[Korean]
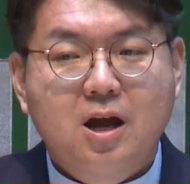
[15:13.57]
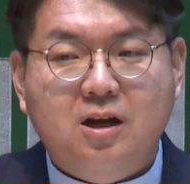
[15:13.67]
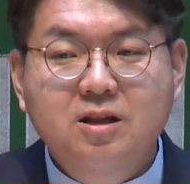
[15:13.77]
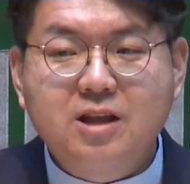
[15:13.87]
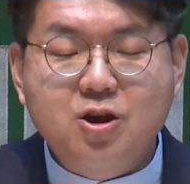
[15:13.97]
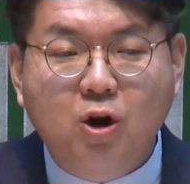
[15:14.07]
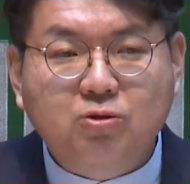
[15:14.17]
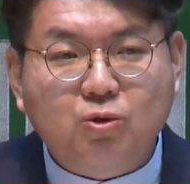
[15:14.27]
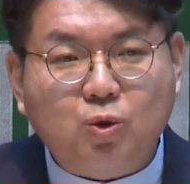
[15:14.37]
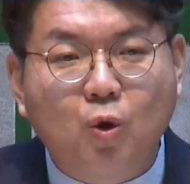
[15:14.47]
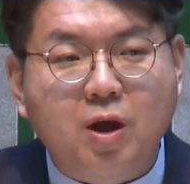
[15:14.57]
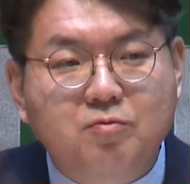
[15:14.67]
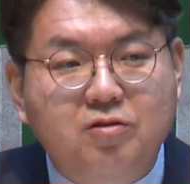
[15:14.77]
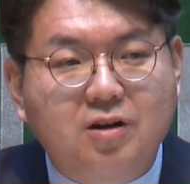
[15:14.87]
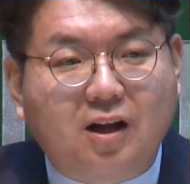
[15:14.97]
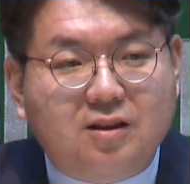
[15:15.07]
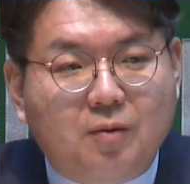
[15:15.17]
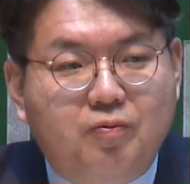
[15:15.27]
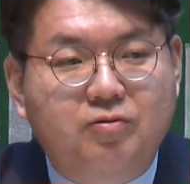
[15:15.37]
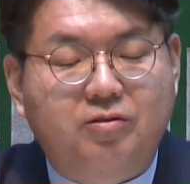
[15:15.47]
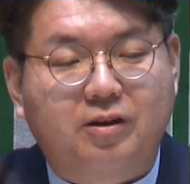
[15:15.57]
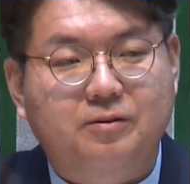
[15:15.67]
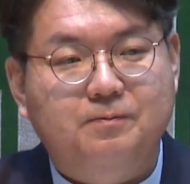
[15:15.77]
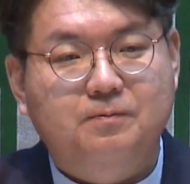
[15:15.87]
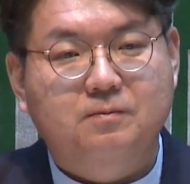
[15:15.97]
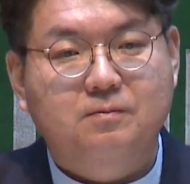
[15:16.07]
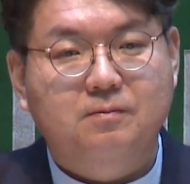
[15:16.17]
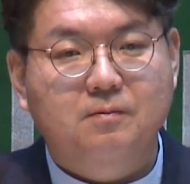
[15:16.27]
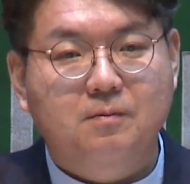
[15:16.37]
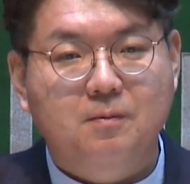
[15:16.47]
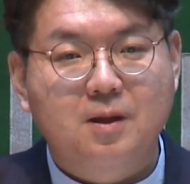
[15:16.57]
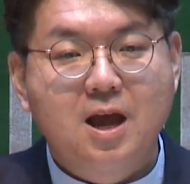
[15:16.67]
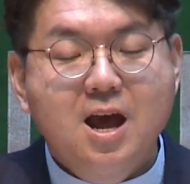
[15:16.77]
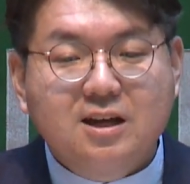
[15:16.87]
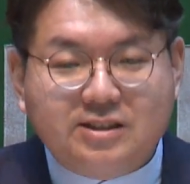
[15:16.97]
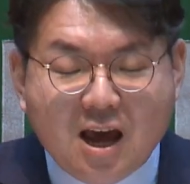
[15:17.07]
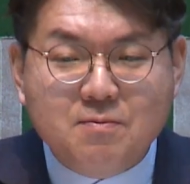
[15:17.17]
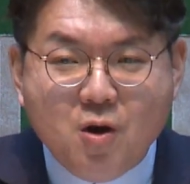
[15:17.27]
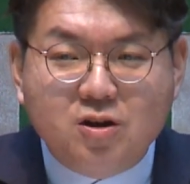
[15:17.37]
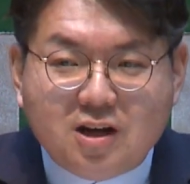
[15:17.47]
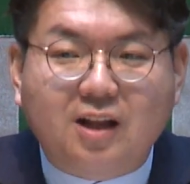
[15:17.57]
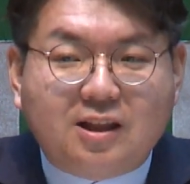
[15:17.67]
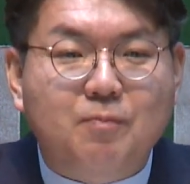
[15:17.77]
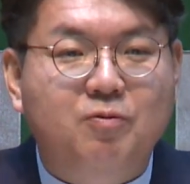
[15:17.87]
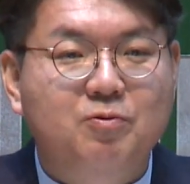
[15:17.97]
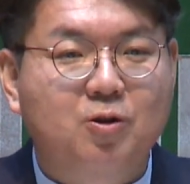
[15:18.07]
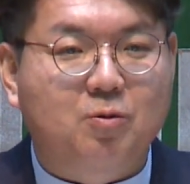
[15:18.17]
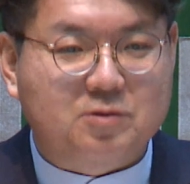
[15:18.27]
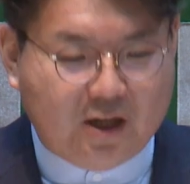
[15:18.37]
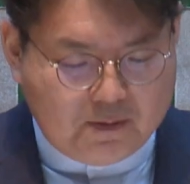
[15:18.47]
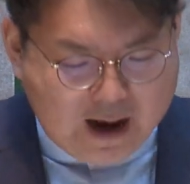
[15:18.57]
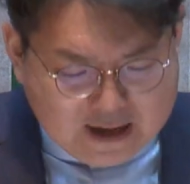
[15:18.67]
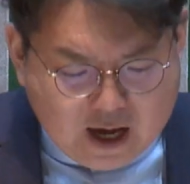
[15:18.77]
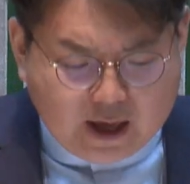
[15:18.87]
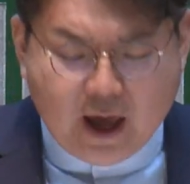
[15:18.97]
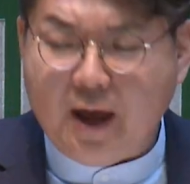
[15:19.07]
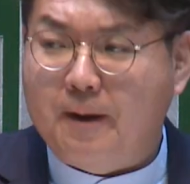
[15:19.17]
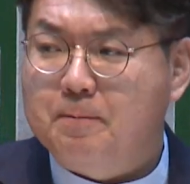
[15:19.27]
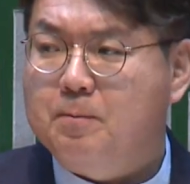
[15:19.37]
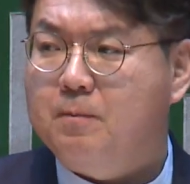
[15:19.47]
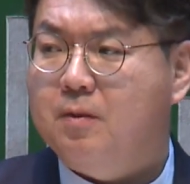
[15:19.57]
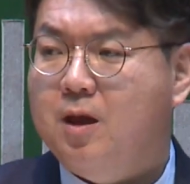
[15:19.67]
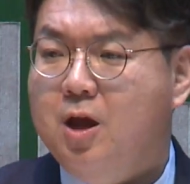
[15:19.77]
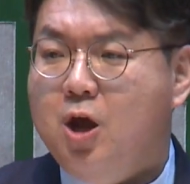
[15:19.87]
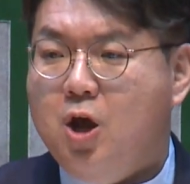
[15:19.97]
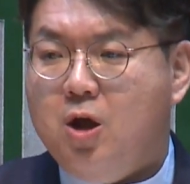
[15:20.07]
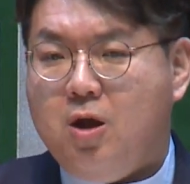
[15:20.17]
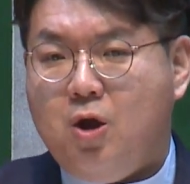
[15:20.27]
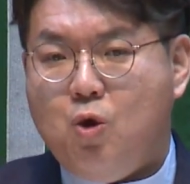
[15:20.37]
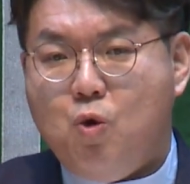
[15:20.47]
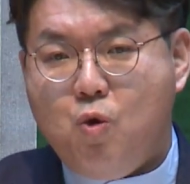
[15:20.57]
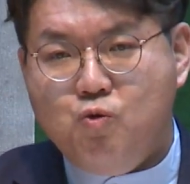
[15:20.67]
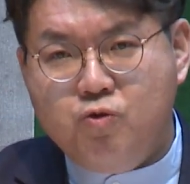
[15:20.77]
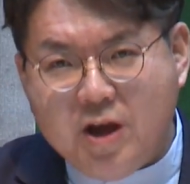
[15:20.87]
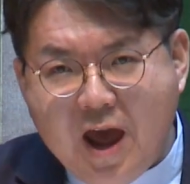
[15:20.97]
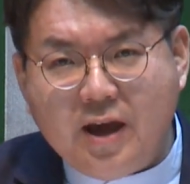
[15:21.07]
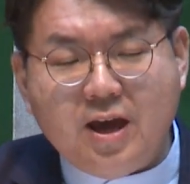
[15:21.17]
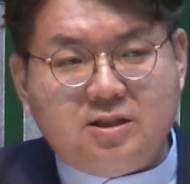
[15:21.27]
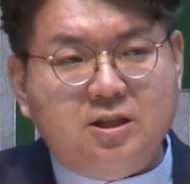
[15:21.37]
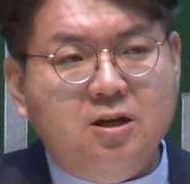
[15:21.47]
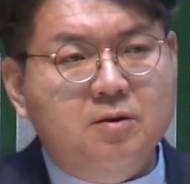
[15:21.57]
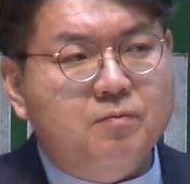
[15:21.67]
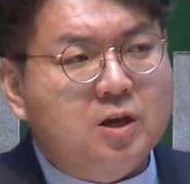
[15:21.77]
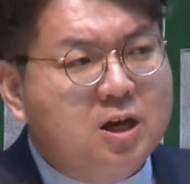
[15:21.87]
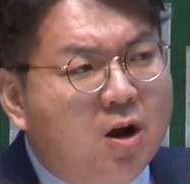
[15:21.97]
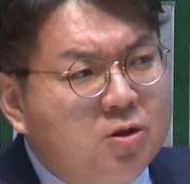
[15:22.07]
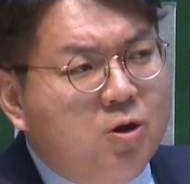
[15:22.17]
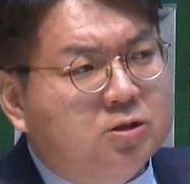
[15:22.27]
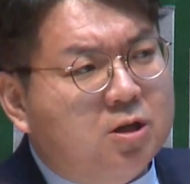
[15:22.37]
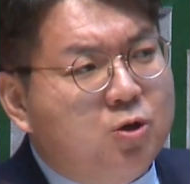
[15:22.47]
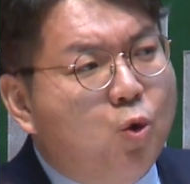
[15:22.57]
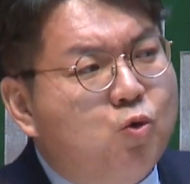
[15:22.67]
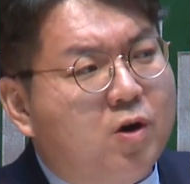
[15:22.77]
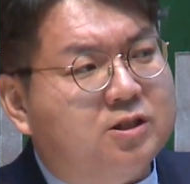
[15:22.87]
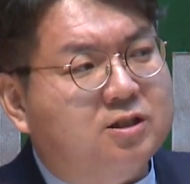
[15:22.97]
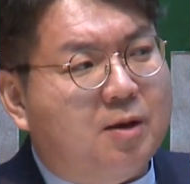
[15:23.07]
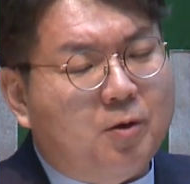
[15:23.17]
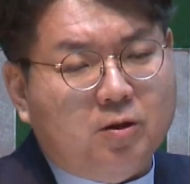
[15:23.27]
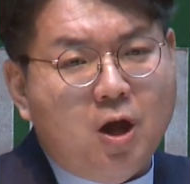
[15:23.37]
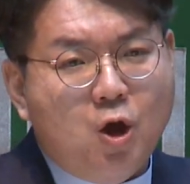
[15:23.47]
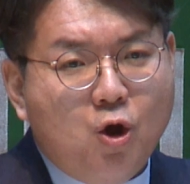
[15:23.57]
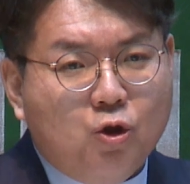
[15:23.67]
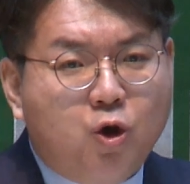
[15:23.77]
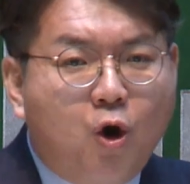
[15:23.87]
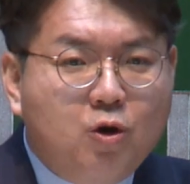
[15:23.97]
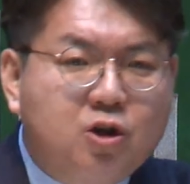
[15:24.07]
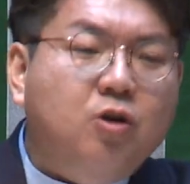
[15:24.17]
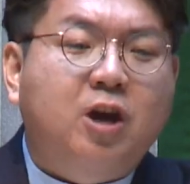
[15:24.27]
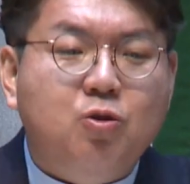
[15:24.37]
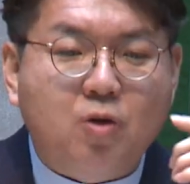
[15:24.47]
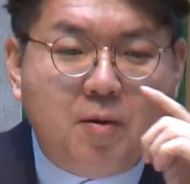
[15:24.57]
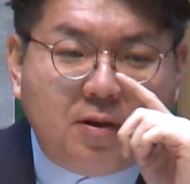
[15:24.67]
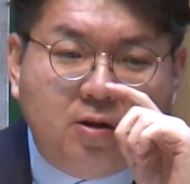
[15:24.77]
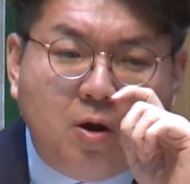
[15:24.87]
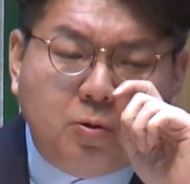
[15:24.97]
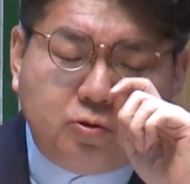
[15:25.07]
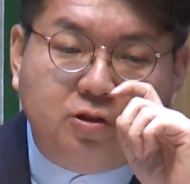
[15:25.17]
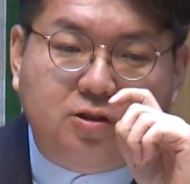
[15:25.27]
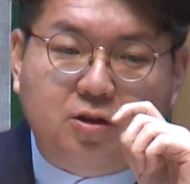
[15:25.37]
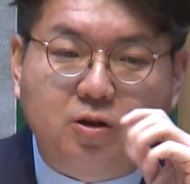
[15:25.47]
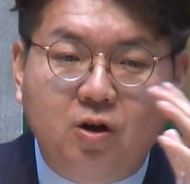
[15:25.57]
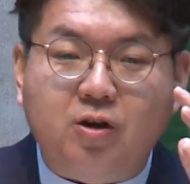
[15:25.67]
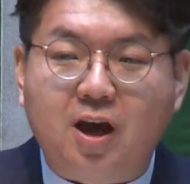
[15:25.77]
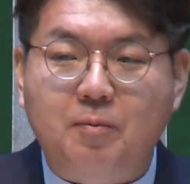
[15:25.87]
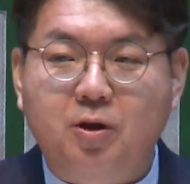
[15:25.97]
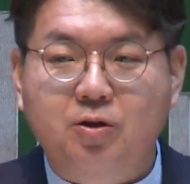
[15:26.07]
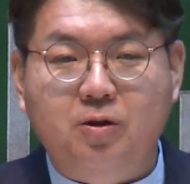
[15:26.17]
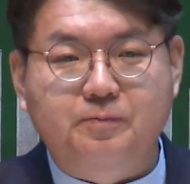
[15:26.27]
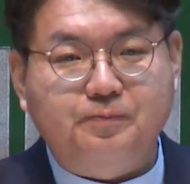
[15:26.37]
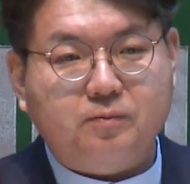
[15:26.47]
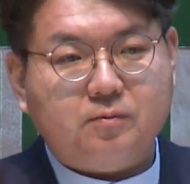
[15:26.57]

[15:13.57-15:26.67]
근데 열두 통의 물을 갖다 부으래요. 생명을 갖다 붓는 겁니다. 만약에 우리에게 지금 이런 것을 요구하신다면 너 이렇게도 예배 드려볼 수 있어. 이렇게 하면요.